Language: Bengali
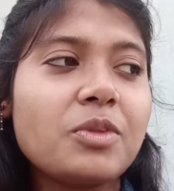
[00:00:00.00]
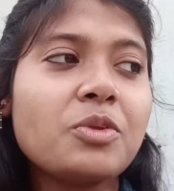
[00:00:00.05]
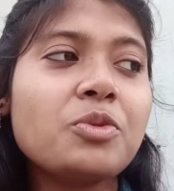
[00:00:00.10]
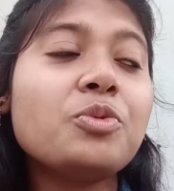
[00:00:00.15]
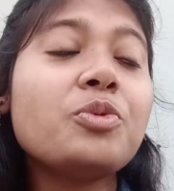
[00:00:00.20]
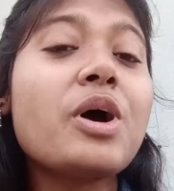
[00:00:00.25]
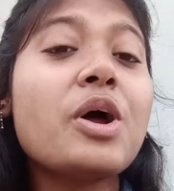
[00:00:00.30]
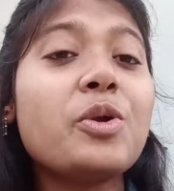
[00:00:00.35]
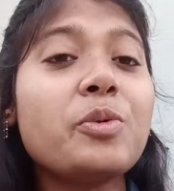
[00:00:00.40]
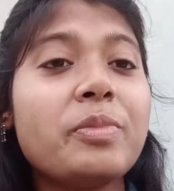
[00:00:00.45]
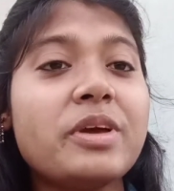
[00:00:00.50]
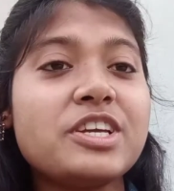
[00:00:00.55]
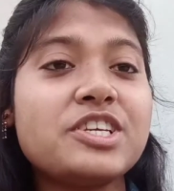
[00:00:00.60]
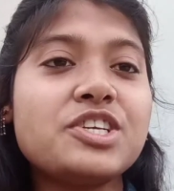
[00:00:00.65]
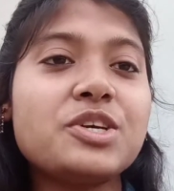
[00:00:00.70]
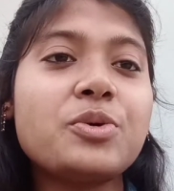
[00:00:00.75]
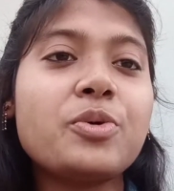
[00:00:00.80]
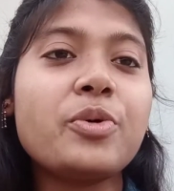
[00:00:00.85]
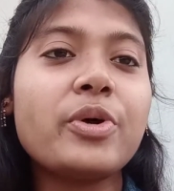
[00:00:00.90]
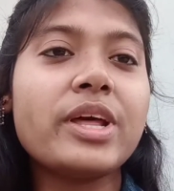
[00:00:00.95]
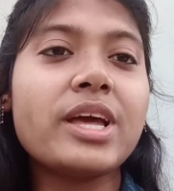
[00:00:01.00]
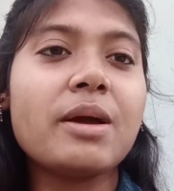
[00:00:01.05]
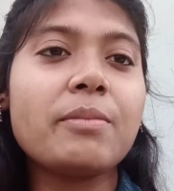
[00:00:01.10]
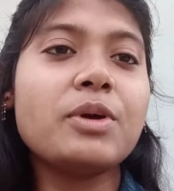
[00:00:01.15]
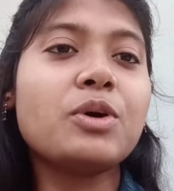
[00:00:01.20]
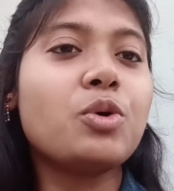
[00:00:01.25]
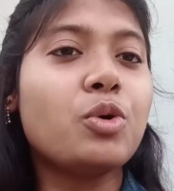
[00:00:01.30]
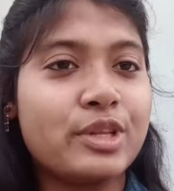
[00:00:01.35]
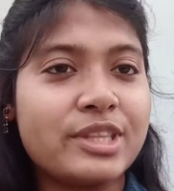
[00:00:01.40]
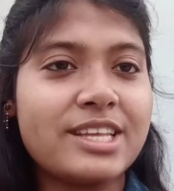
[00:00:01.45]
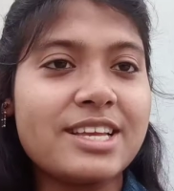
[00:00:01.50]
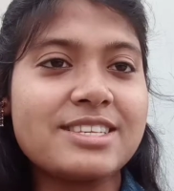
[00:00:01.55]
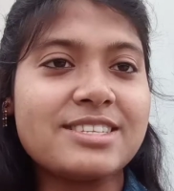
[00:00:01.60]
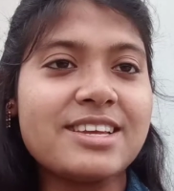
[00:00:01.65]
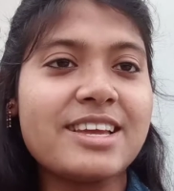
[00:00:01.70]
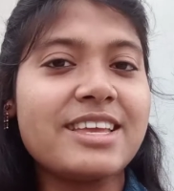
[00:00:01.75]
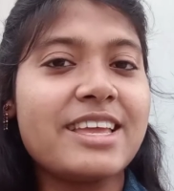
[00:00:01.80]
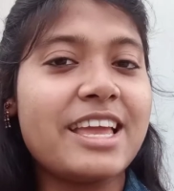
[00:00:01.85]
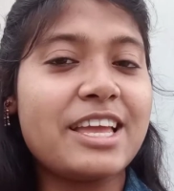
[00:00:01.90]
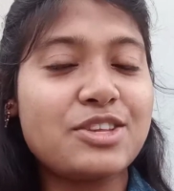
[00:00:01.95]
তো আরও বেশি করে আমি করতে
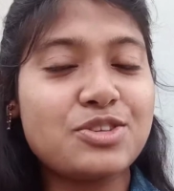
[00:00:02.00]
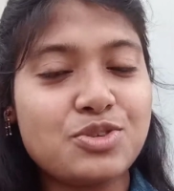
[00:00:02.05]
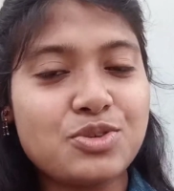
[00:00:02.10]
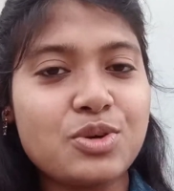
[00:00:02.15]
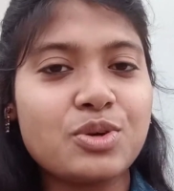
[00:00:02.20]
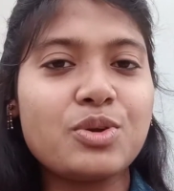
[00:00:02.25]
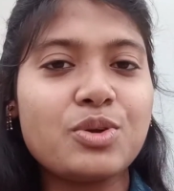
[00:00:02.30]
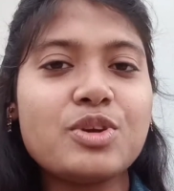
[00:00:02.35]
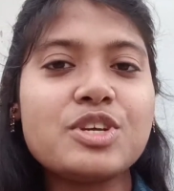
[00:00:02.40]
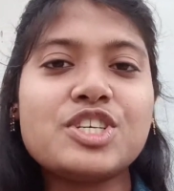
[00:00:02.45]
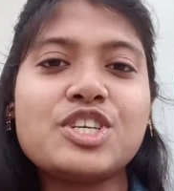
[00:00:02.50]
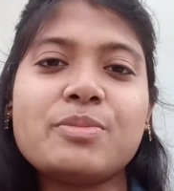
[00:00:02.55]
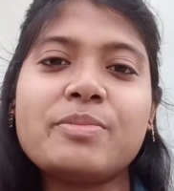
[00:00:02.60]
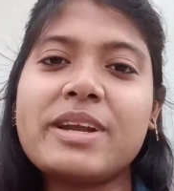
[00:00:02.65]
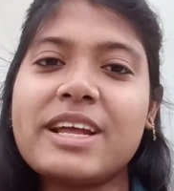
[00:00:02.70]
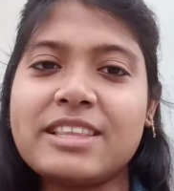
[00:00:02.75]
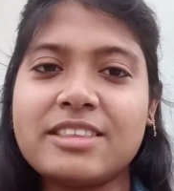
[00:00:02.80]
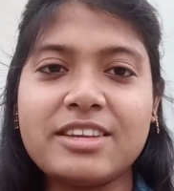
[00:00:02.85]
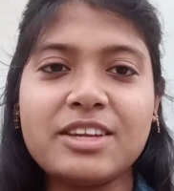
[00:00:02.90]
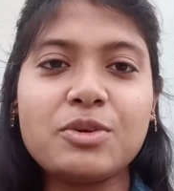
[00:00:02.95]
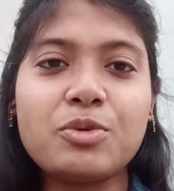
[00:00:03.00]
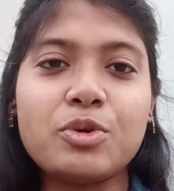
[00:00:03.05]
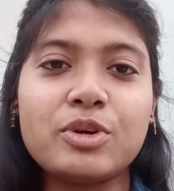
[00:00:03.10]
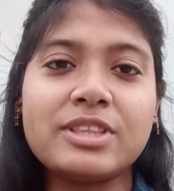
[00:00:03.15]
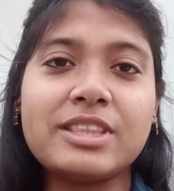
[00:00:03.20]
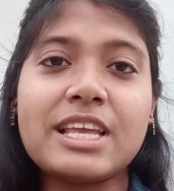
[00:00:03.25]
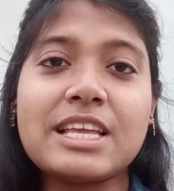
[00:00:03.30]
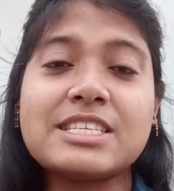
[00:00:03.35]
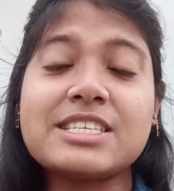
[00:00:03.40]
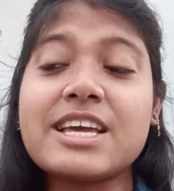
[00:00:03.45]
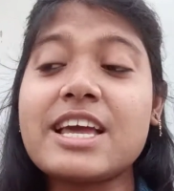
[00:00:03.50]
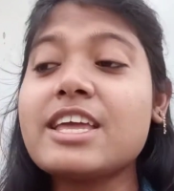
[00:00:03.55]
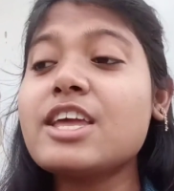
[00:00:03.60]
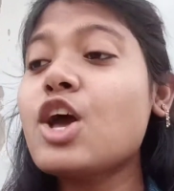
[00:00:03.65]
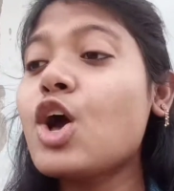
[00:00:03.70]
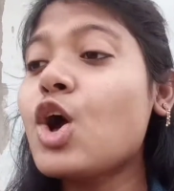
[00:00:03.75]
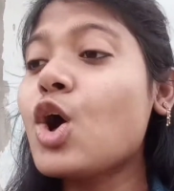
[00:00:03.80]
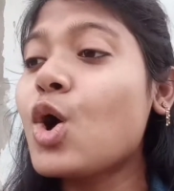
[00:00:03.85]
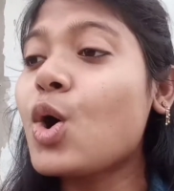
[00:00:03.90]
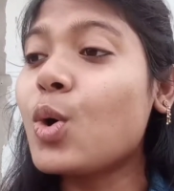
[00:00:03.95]
চাই এর জন্যই শিবরাত্রি করতে চাই
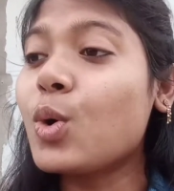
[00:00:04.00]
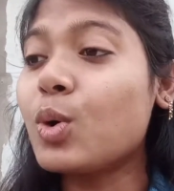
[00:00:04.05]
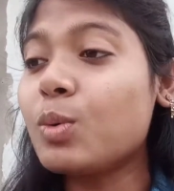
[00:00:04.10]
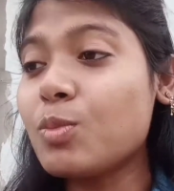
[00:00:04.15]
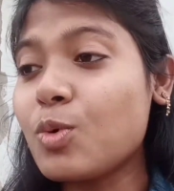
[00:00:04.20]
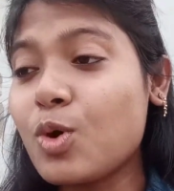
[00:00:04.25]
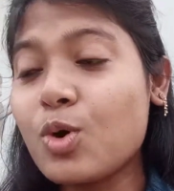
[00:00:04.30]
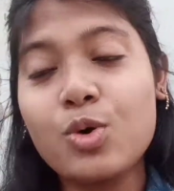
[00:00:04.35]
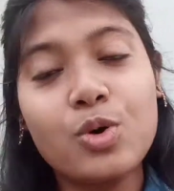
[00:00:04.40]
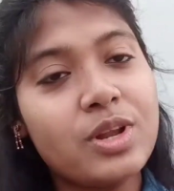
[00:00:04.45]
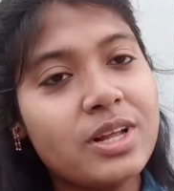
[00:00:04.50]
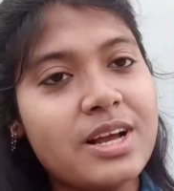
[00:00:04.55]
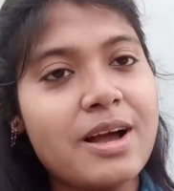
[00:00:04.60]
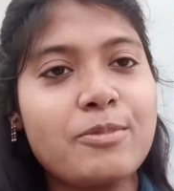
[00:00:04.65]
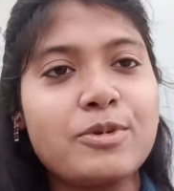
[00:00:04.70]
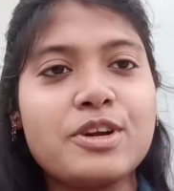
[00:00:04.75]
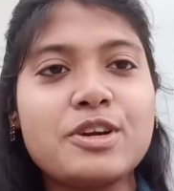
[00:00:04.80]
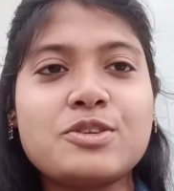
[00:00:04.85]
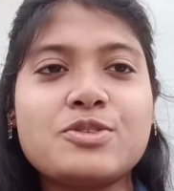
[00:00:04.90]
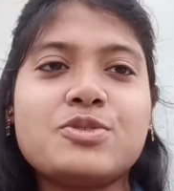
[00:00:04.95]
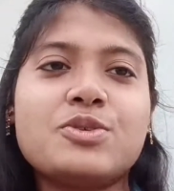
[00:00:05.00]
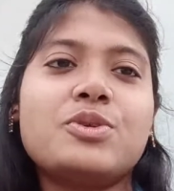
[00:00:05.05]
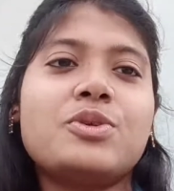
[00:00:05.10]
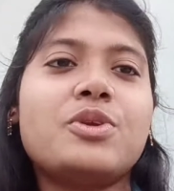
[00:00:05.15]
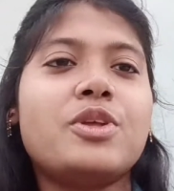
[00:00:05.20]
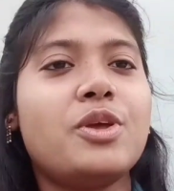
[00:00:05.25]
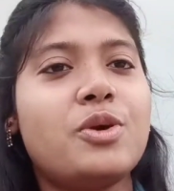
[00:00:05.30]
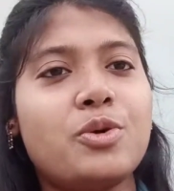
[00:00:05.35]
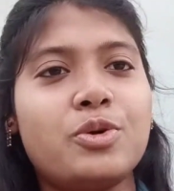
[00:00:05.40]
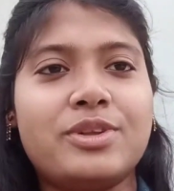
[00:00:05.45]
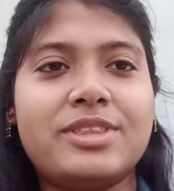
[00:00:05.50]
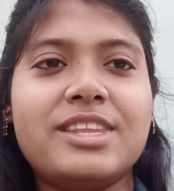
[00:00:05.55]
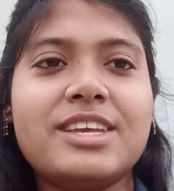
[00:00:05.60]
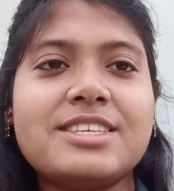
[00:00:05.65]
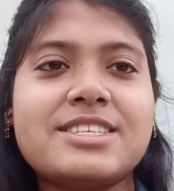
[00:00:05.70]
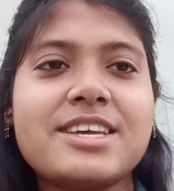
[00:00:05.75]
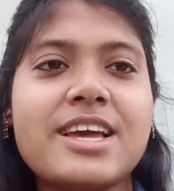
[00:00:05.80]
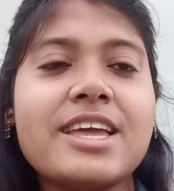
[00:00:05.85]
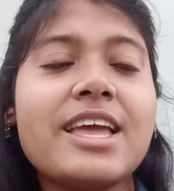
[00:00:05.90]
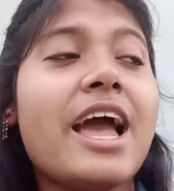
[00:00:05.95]
ওর মঙ্গল কামনার জন্যই করতে
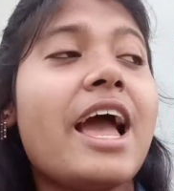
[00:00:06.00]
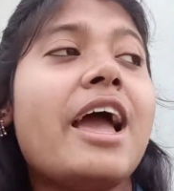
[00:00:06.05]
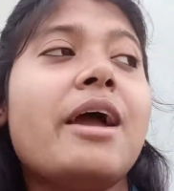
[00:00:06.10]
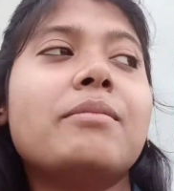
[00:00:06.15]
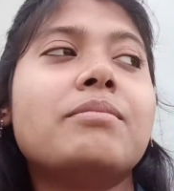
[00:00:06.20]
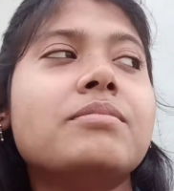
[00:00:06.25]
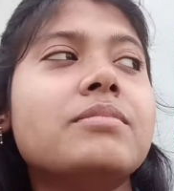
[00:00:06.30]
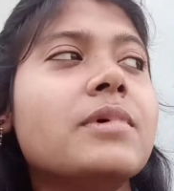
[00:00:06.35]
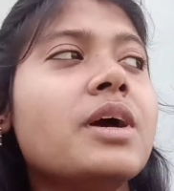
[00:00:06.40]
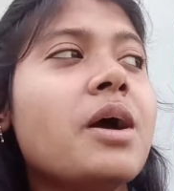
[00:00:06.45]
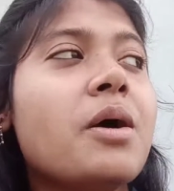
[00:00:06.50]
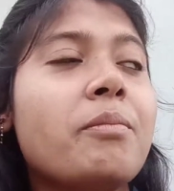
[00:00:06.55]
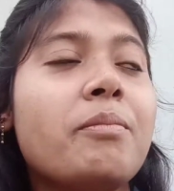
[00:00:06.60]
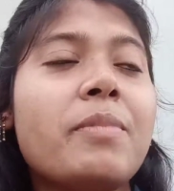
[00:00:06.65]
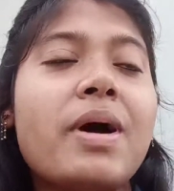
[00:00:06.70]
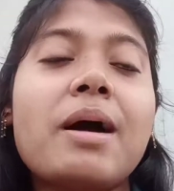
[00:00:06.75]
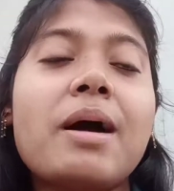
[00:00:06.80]
চাই হ্যাঁ মা